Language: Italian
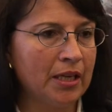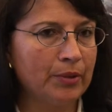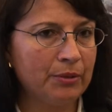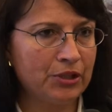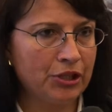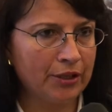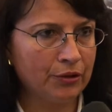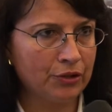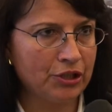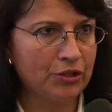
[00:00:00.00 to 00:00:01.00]
i primi
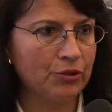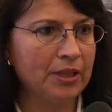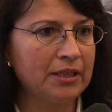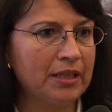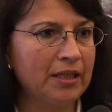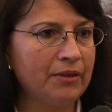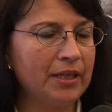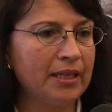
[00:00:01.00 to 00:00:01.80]
100 già sono attivi